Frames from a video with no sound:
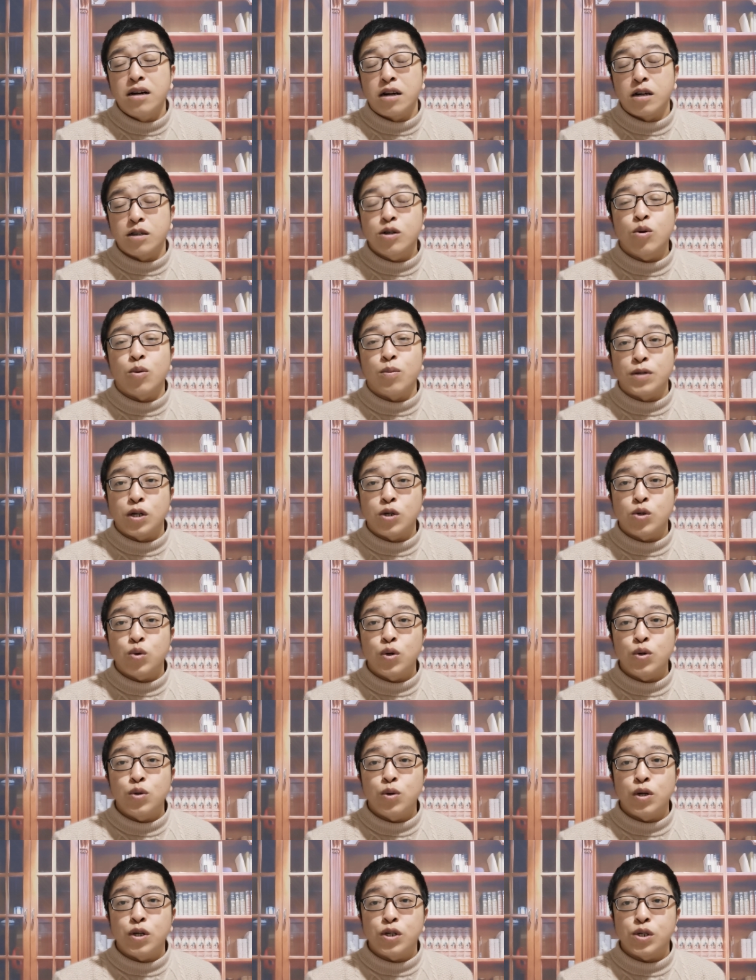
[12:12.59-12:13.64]
而且我们的
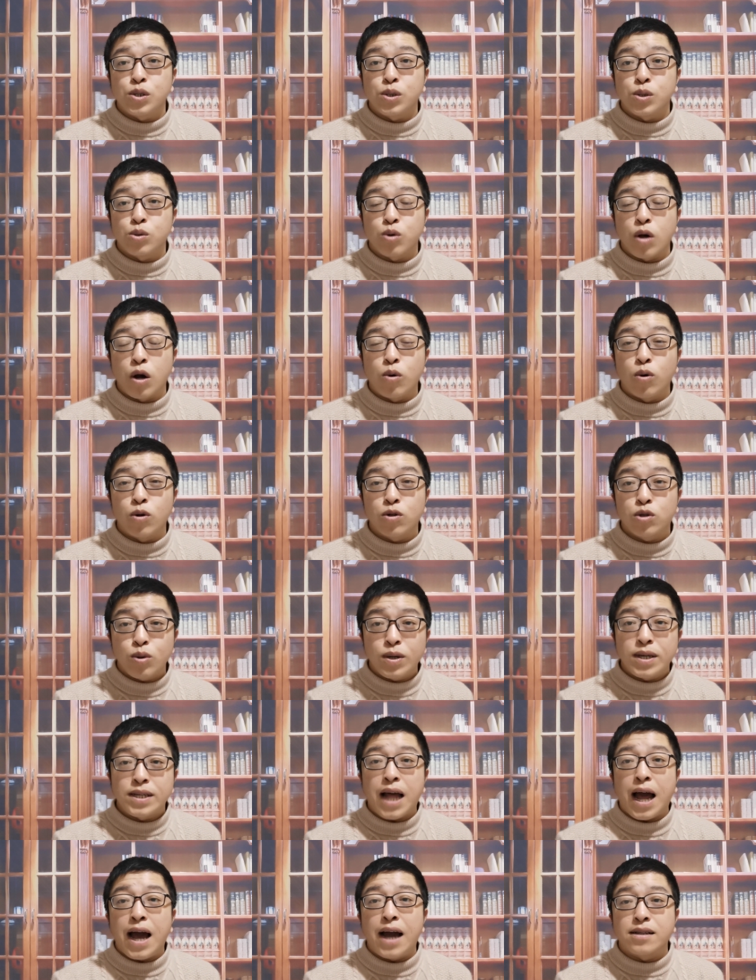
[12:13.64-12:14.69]
春运是全国
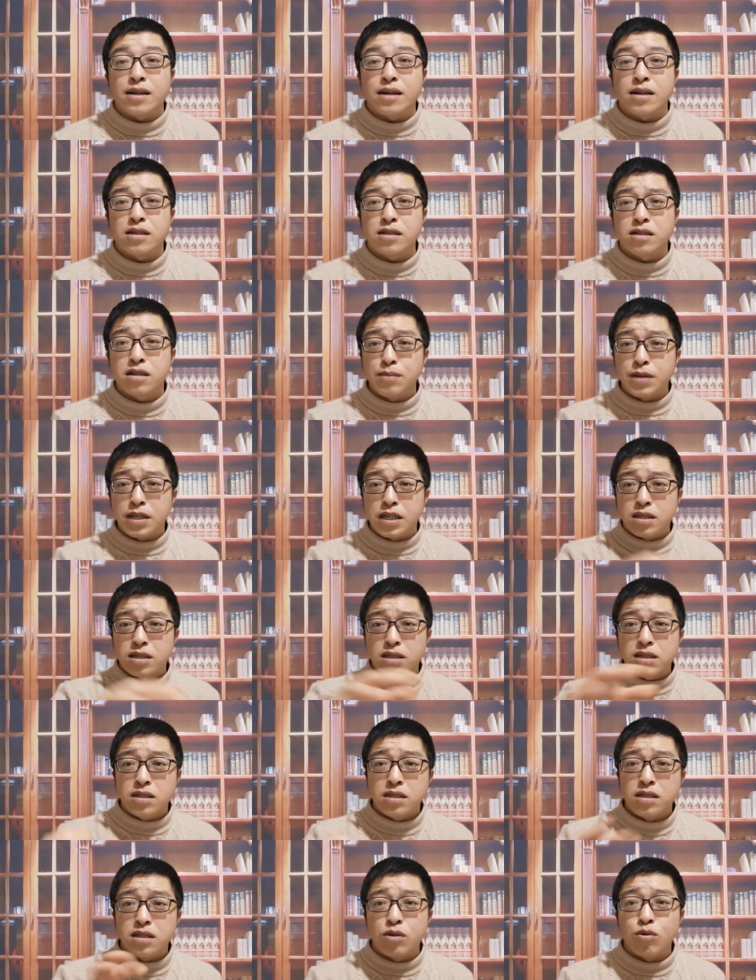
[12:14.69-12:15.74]
最大的这么一
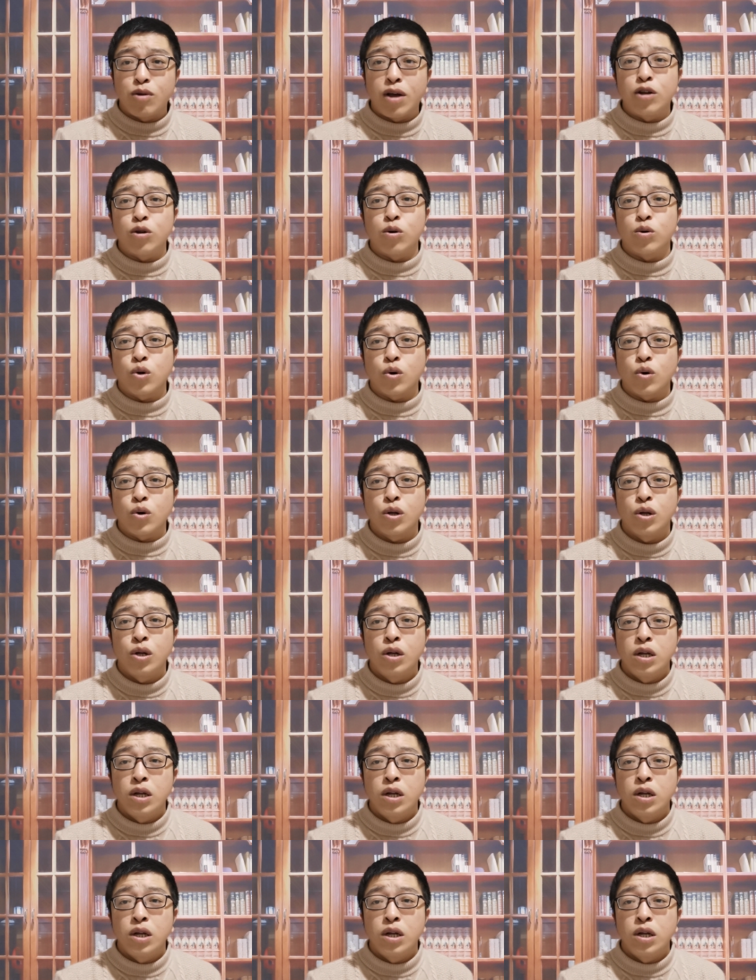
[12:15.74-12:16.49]
次人员流动。